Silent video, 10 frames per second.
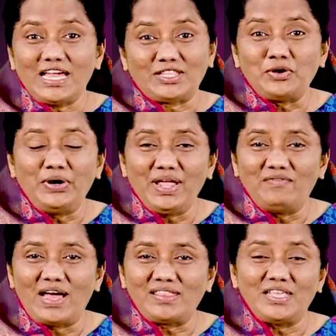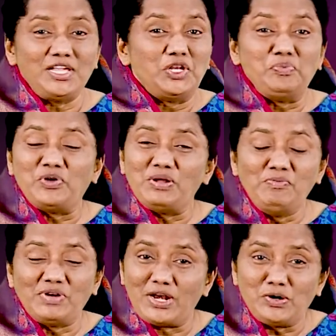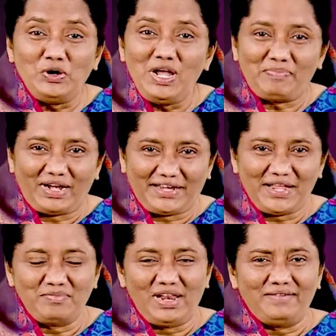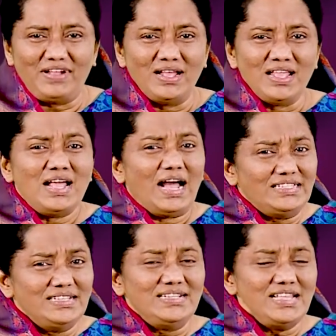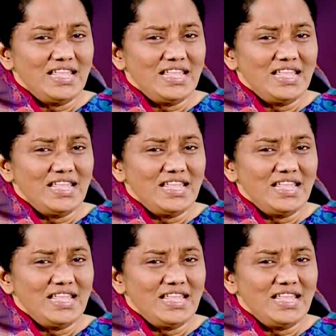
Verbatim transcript: கத்தருடைய வார்த்தை இருபுறமும் கருக்குள்ள பட்டயம் அல்லவா அது